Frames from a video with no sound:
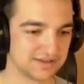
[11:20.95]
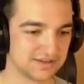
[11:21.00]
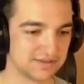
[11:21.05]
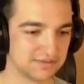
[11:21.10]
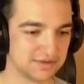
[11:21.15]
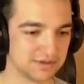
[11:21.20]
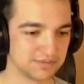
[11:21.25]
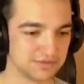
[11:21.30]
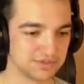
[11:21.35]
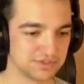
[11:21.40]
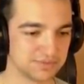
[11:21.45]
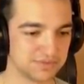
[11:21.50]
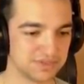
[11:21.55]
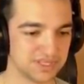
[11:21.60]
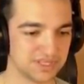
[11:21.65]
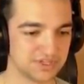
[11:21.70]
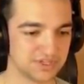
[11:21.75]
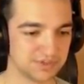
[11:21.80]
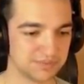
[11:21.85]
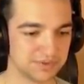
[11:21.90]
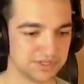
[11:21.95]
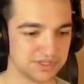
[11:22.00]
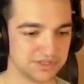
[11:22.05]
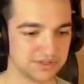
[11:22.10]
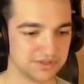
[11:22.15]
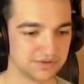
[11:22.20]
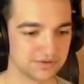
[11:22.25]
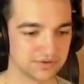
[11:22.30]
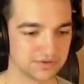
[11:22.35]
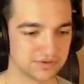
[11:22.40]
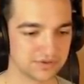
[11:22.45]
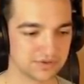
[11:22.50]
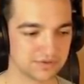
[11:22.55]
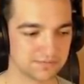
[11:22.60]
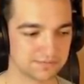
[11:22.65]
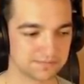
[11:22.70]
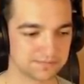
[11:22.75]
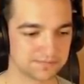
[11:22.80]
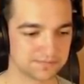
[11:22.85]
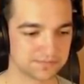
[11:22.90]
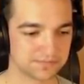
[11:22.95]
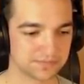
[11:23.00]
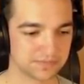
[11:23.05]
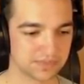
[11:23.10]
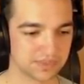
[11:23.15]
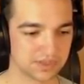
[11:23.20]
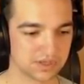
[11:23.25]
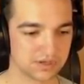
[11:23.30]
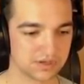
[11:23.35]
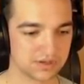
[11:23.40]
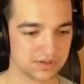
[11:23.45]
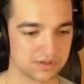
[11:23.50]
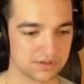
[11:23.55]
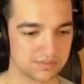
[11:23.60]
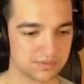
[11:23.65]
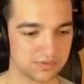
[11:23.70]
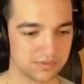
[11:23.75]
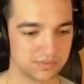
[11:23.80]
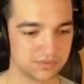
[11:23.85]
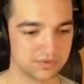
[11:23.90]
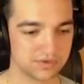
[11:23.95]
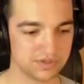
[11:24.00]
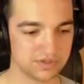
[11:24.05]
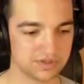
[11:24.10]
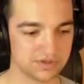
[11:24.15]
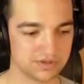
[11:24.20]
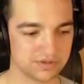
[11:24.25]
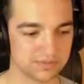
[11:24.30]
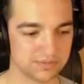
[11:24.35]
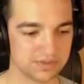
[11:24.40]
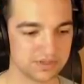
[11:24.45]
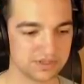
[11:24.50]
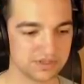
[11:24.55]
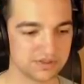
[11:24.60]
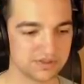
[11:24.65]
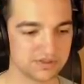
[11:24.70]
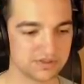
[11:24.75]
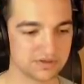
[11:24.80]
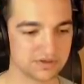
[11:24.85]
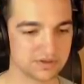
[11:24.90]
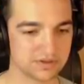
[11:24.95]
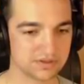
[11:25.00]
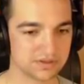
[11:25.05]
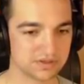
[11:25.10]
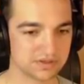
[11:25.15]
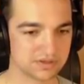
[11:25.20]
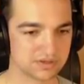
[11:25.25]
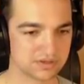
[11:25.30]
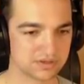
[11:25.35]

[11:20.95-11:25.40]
Dobra, może mniejsza prędkość. Spróbuję się rozpędzić stąd.